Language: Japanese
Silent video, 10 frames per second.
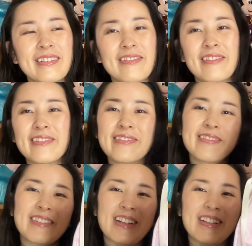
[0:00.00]
こうい
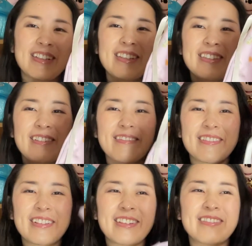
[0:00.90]
うなんか巾着
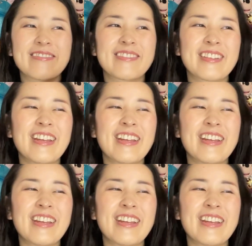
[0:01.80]
がなくって